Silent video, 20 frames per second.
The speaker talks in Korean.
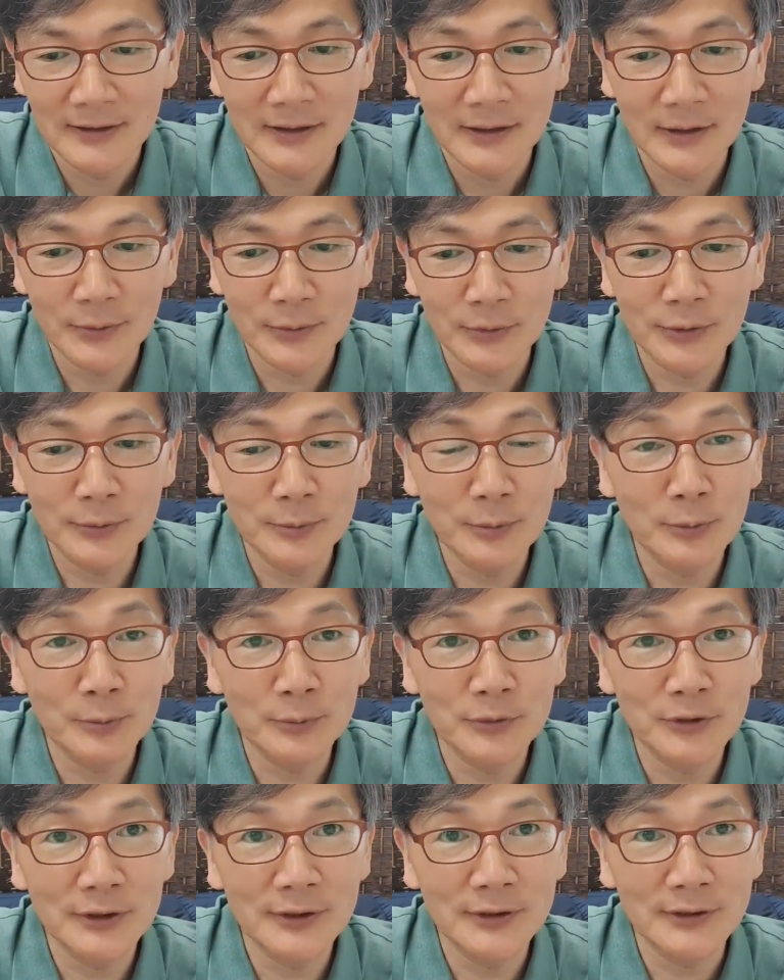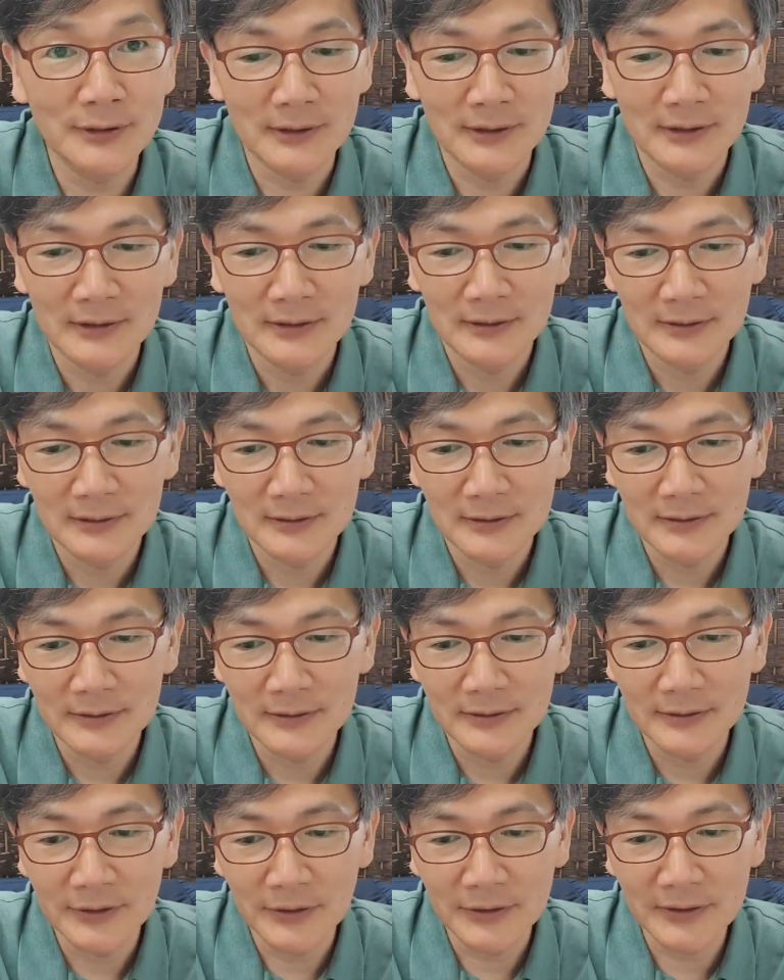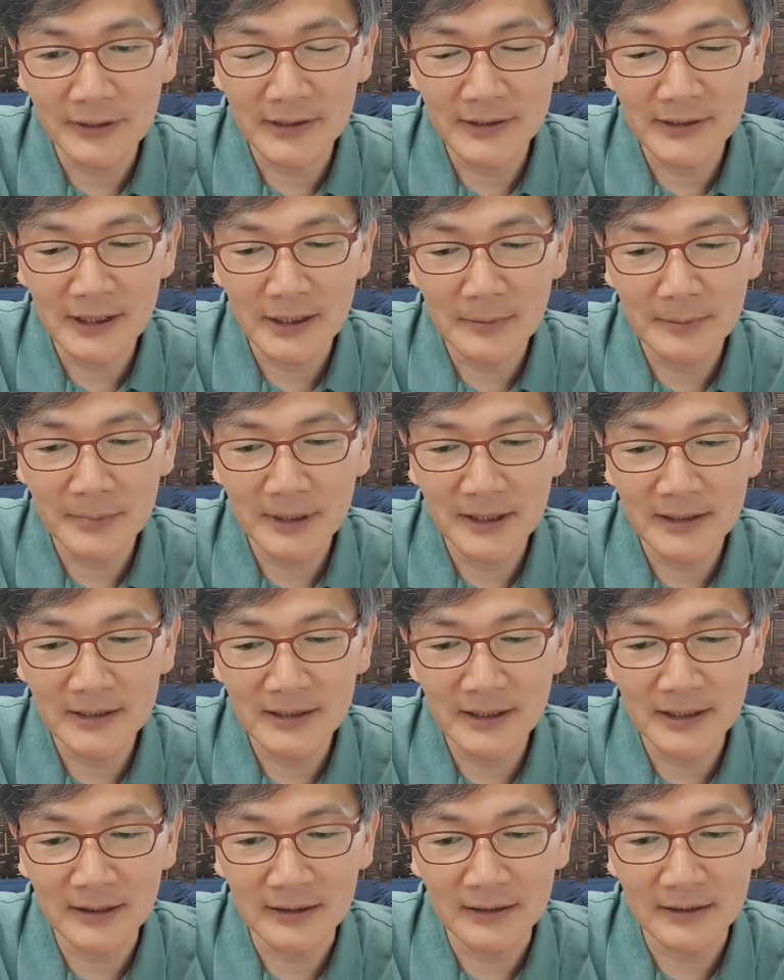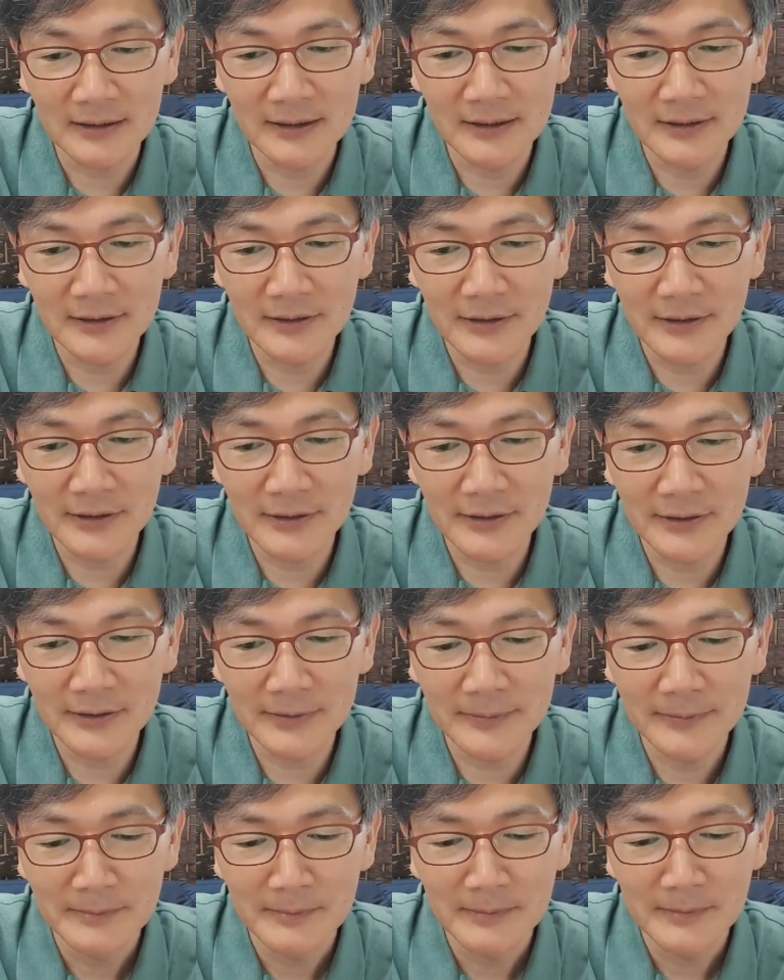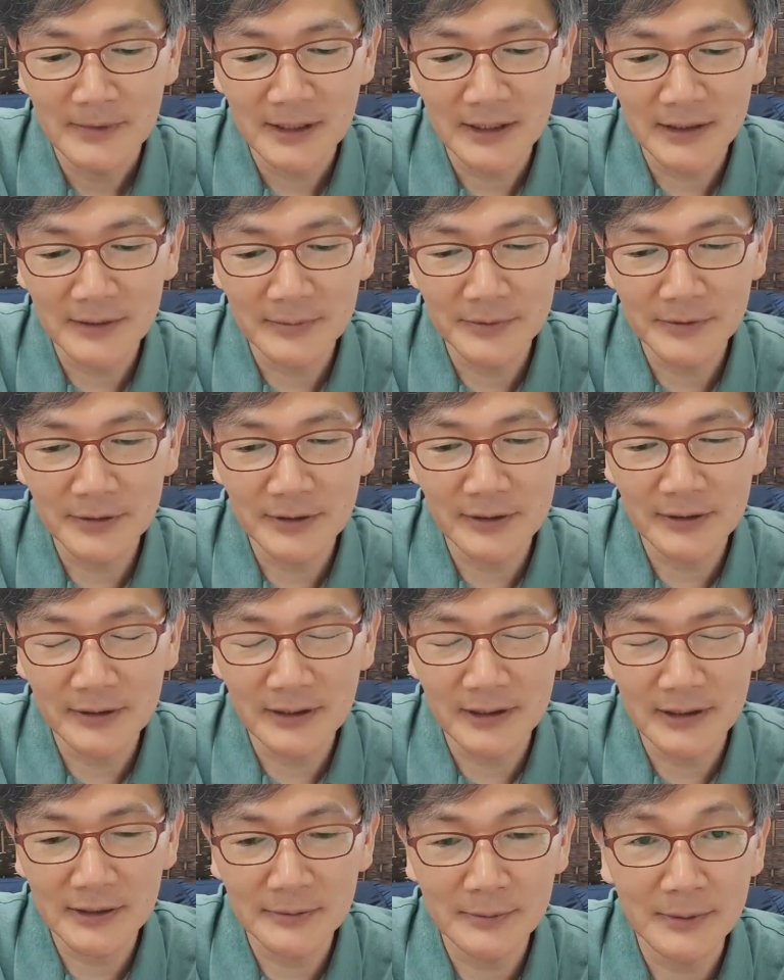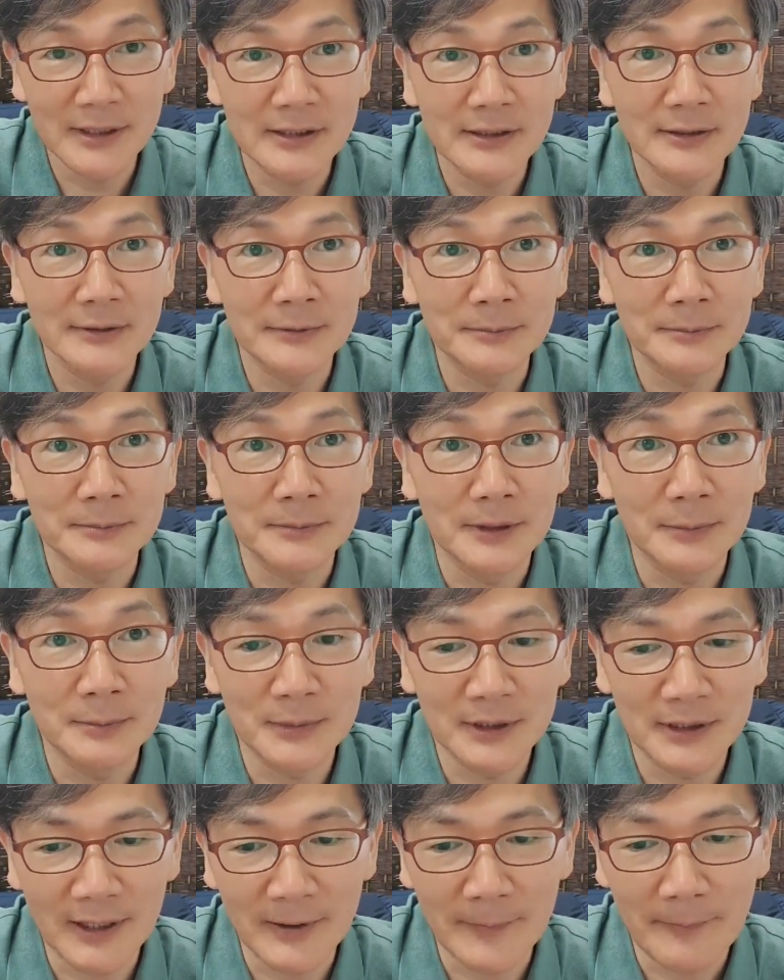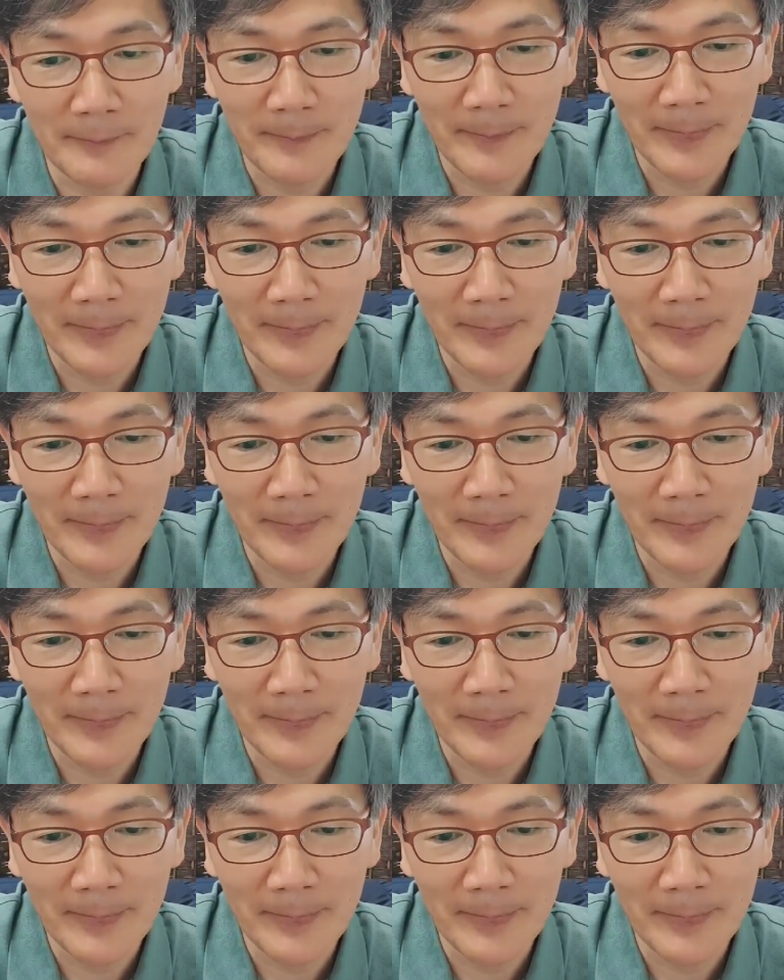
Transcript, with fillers: 예, 오늘 본문은 어, 역대상 8장 1절에서 40절까지 말씀입니다.